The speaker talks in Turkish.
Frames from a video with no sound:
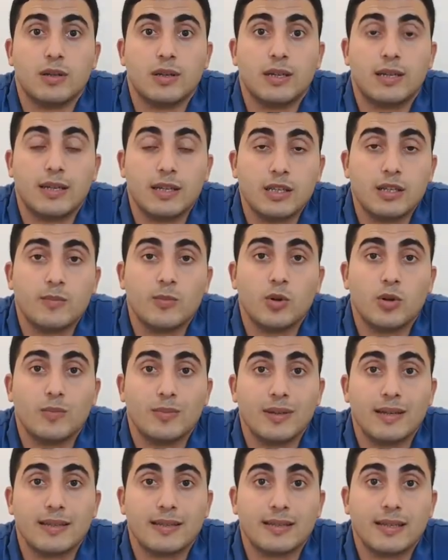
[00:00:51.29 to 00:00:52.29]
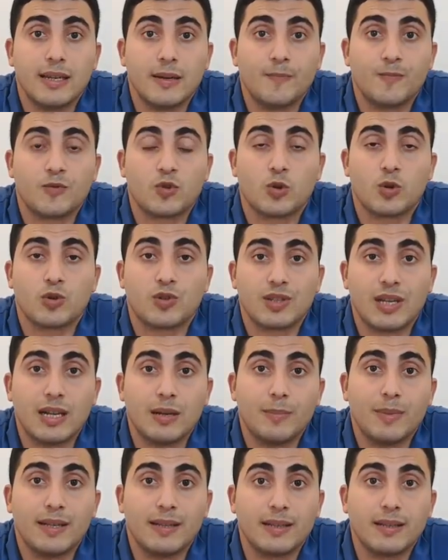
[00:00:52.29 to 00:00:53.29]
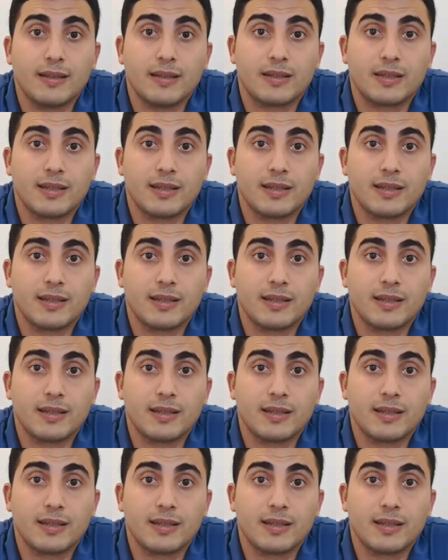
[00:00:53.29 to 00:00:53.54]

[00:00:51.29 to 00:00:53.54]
İkinci bölümde ise sosyal medya